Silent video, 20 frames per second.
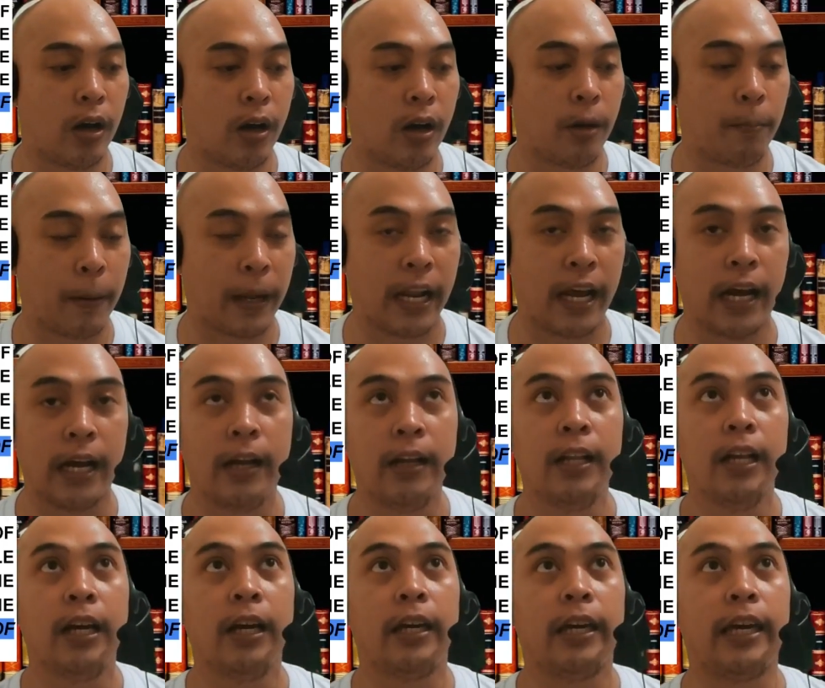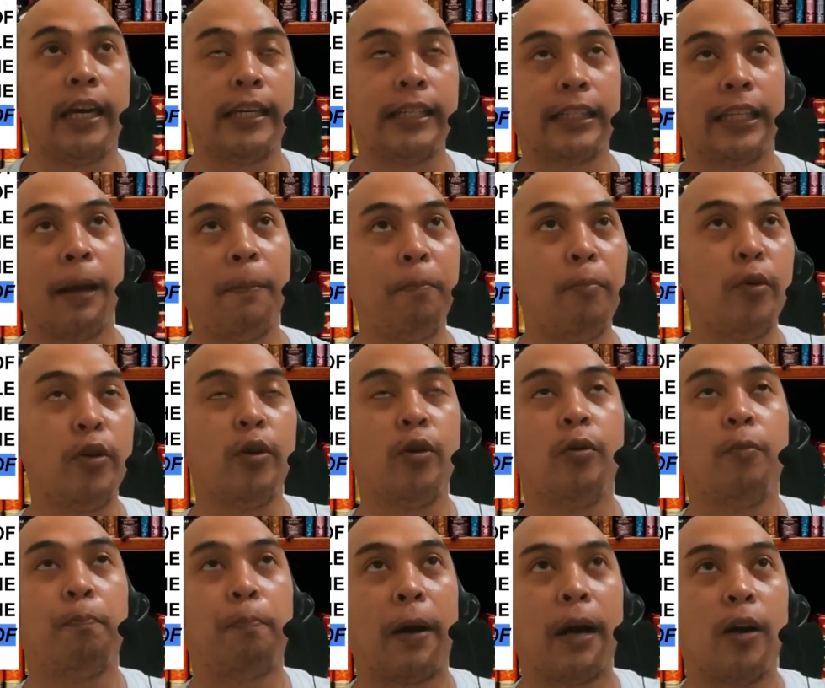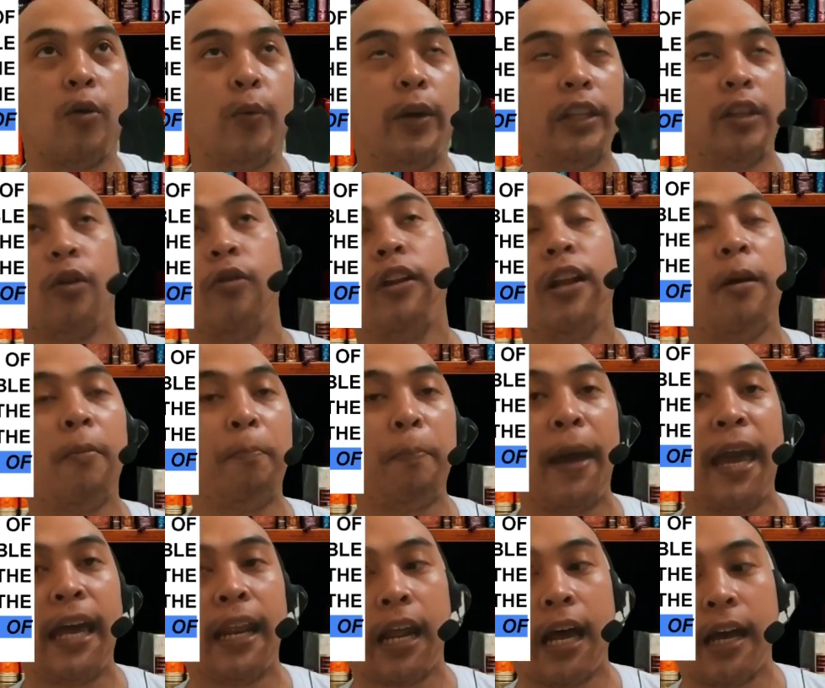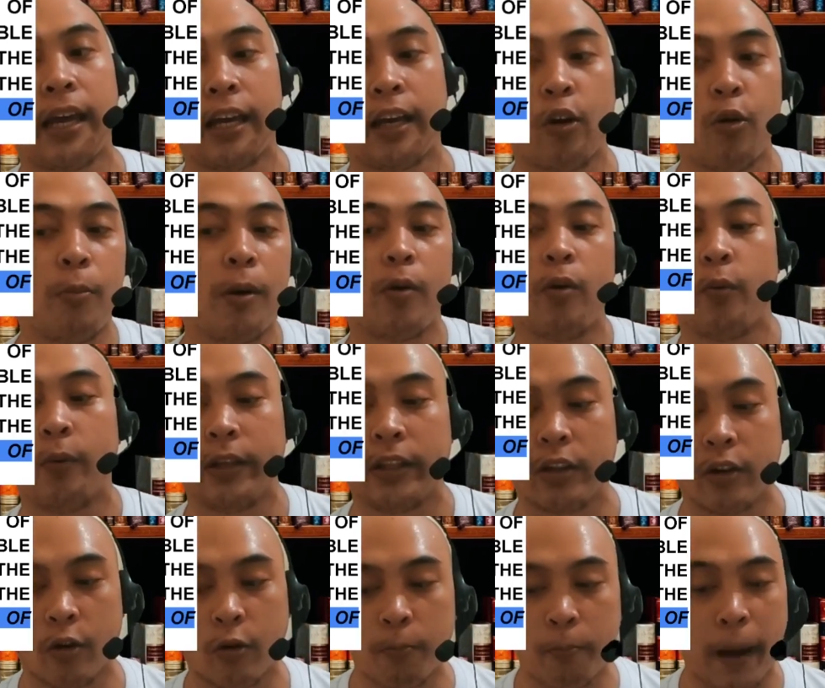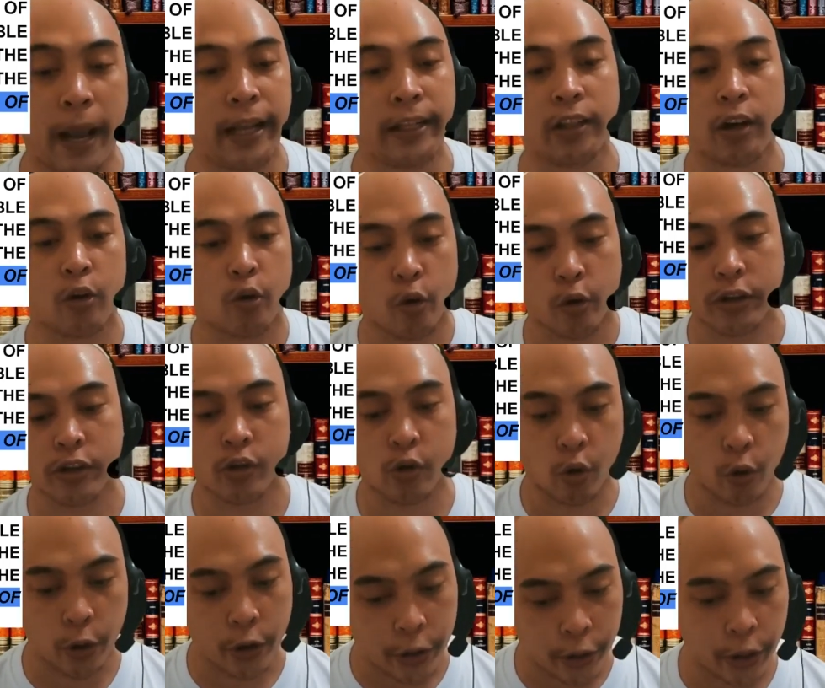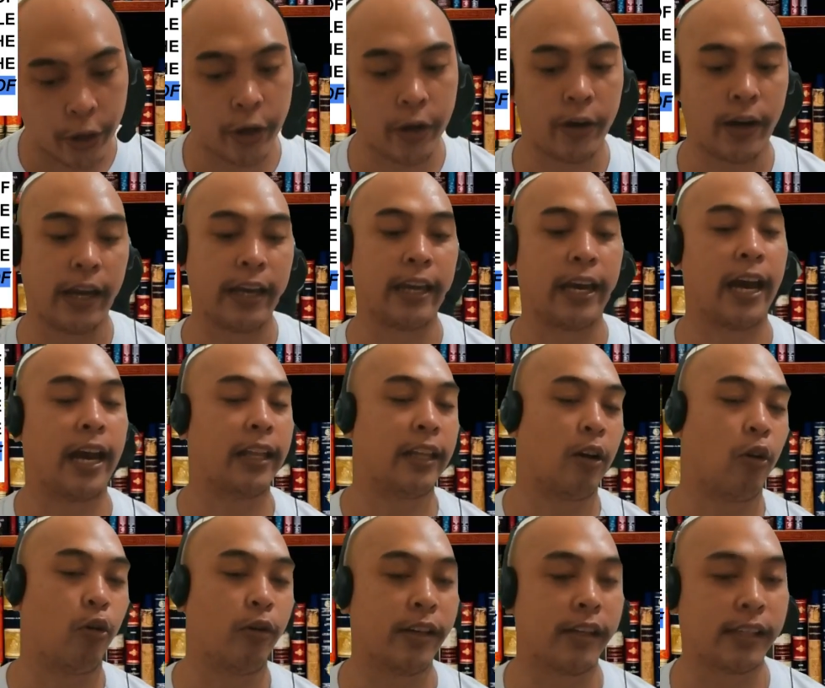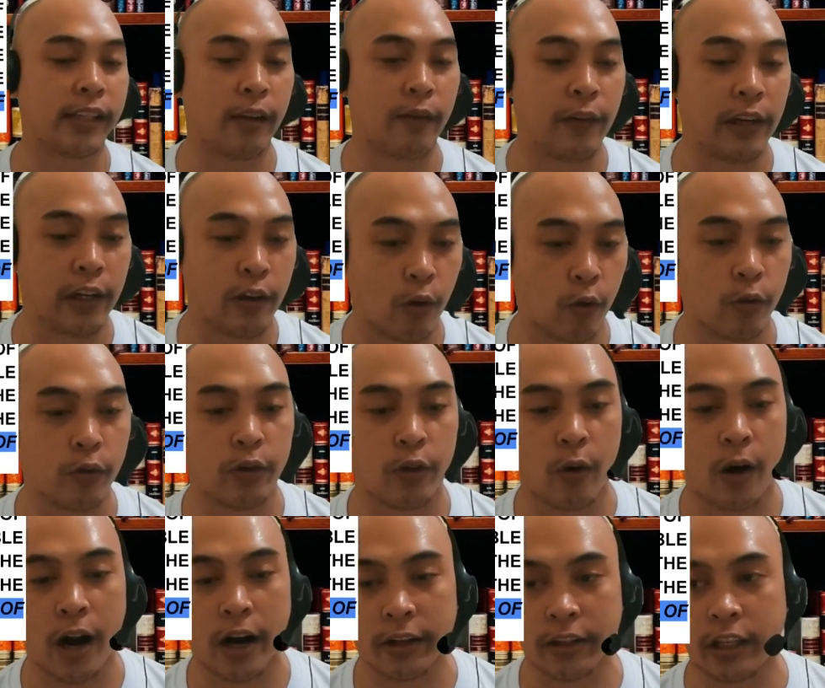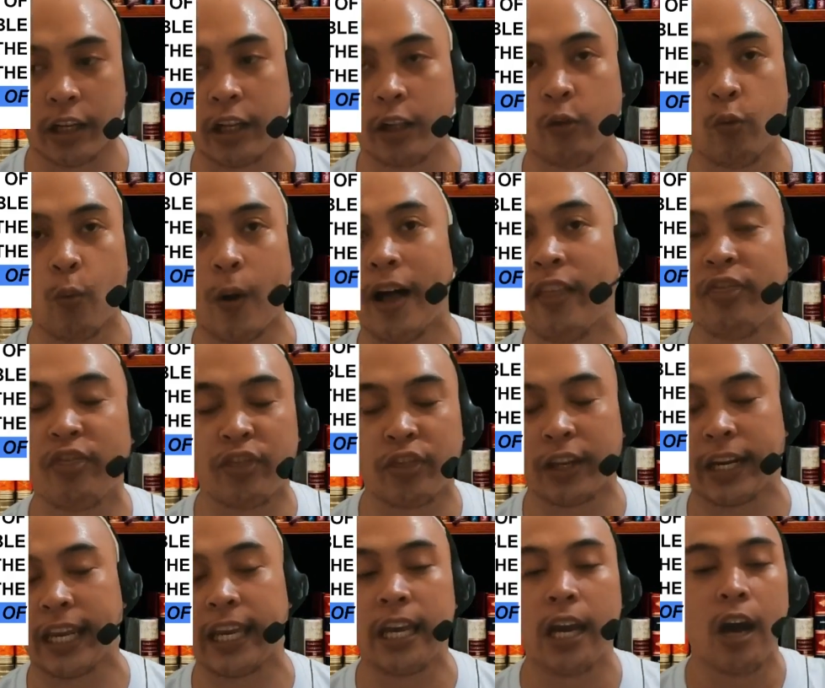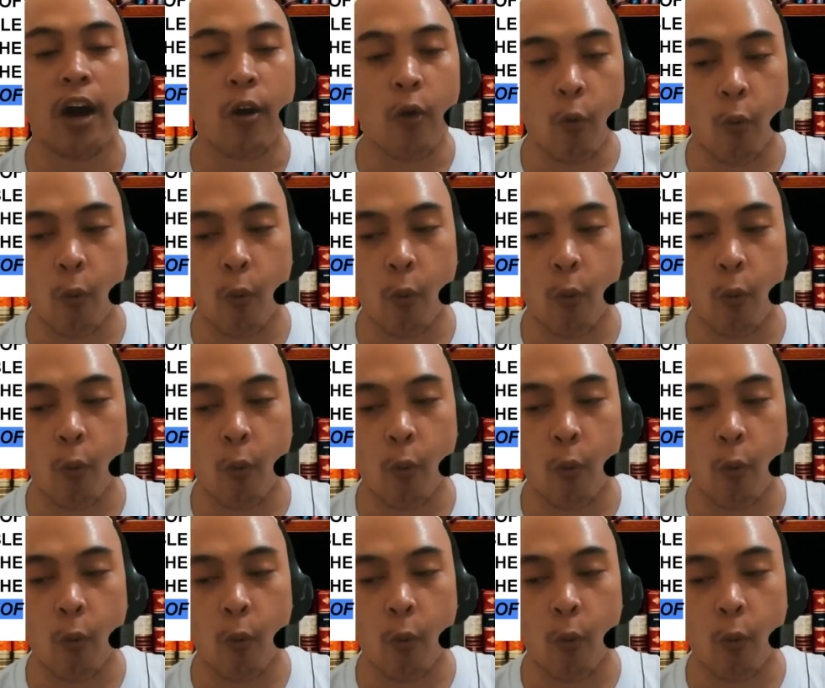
parang i-stop mo yung pag-withdraw ng pera, ikaw mag-withdraw by the court's order. Ayan, according sa Civil Code, no? Article 1311.